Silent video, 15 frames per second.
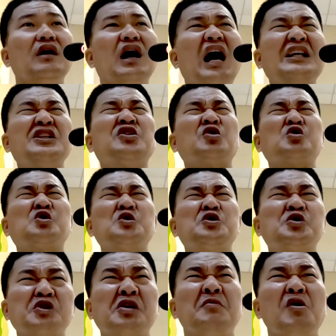아직도
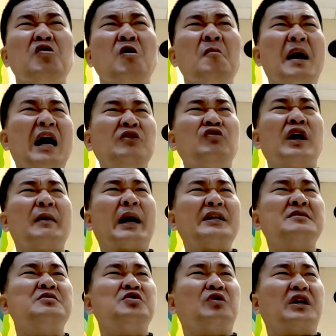술수시 먹고 마누라
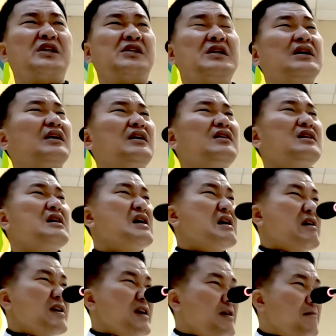가슴 속에
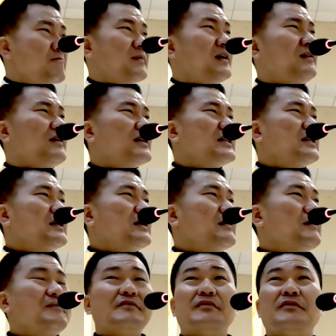어? 이뭐
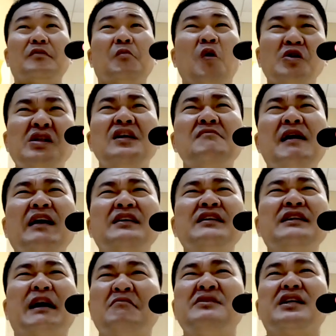뭐 못을
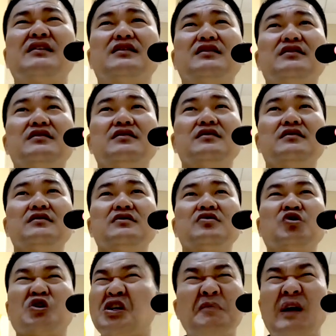박는 남자들
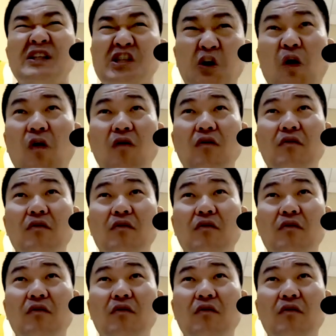조심하시오.